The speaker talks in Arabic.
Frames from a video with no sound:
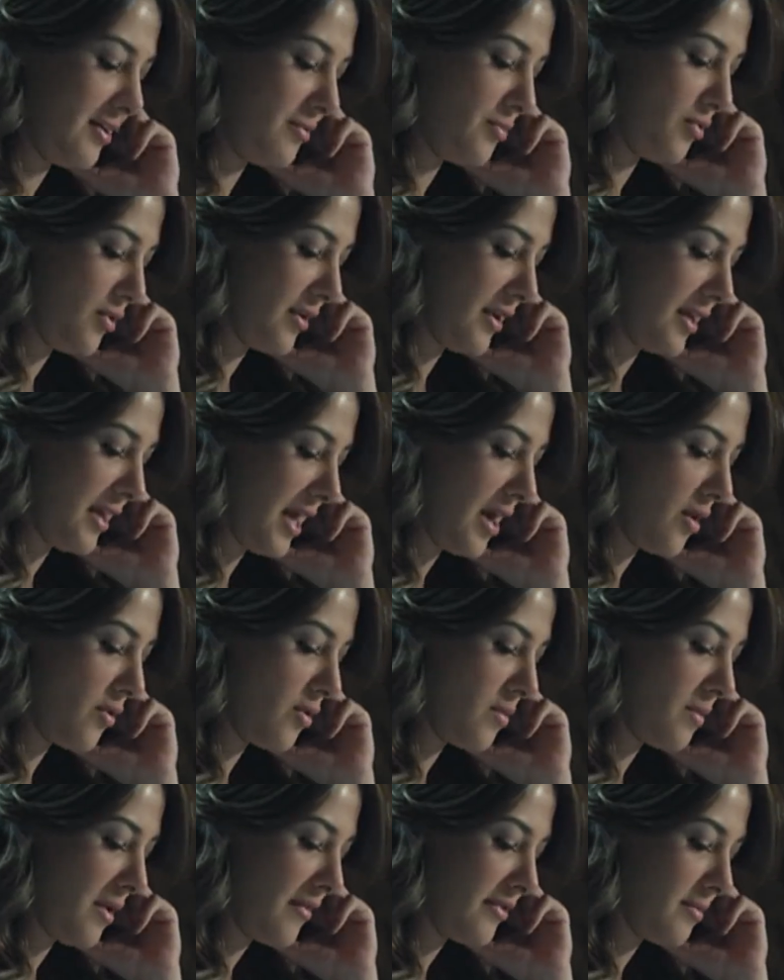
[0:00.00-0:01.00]
طيب اوكي
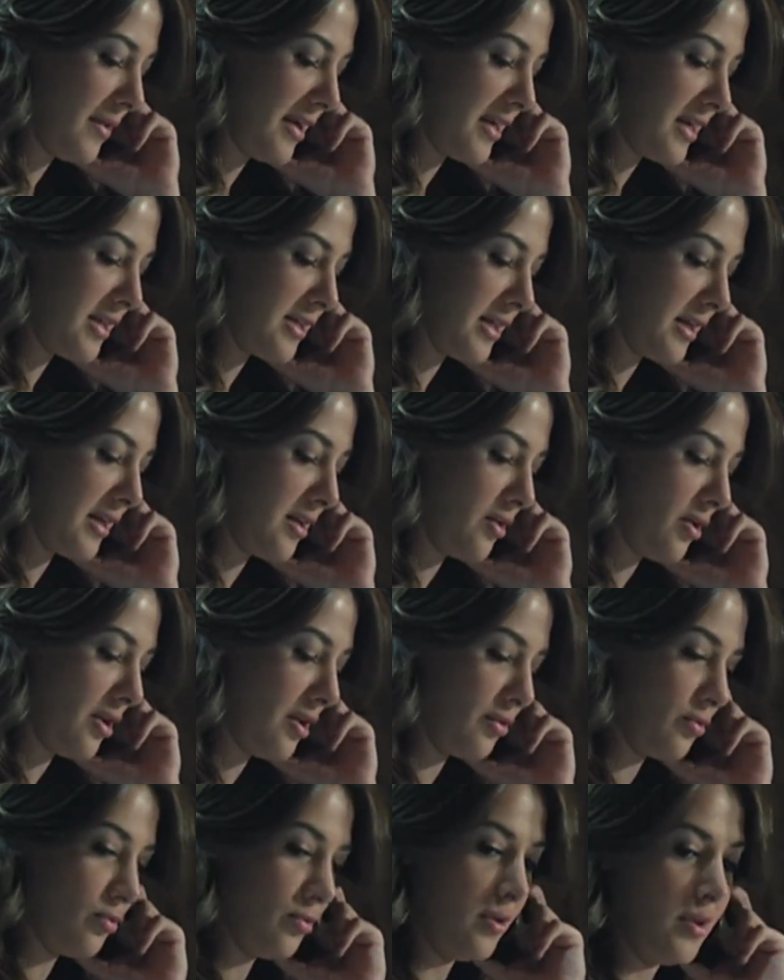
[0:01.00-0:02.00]
اول ما اقفل معاك
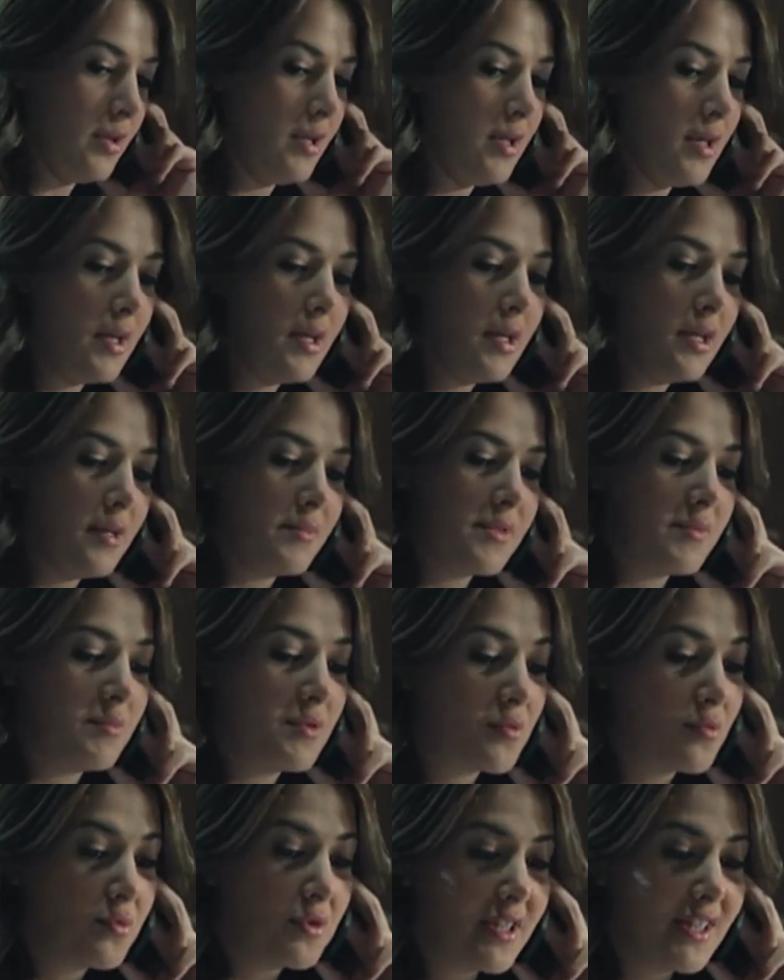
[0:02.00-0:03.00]
هسجلها على طول
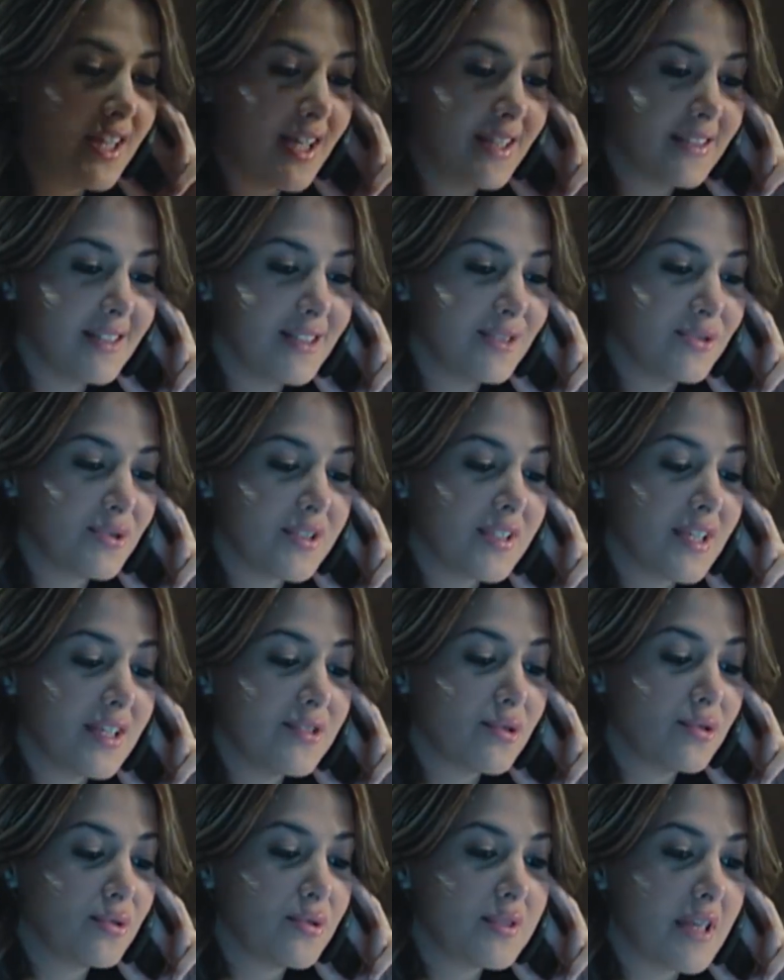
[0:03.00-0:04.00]
بس مش ممكن يا عادل انتوا
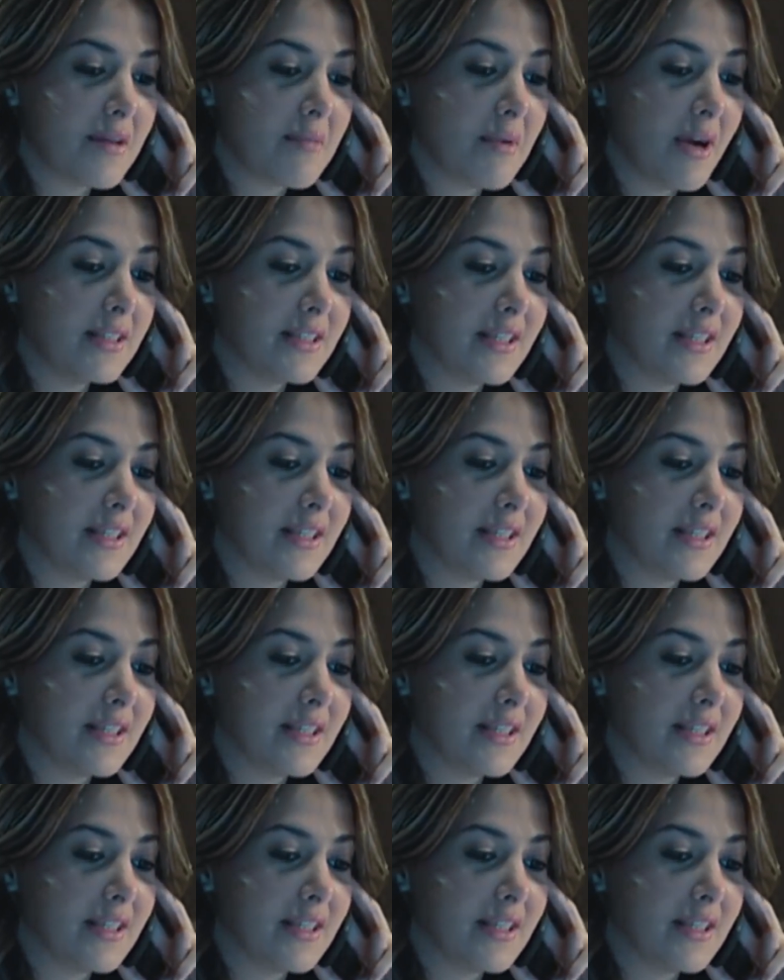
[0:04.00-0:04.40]
ازاي صوتكم زي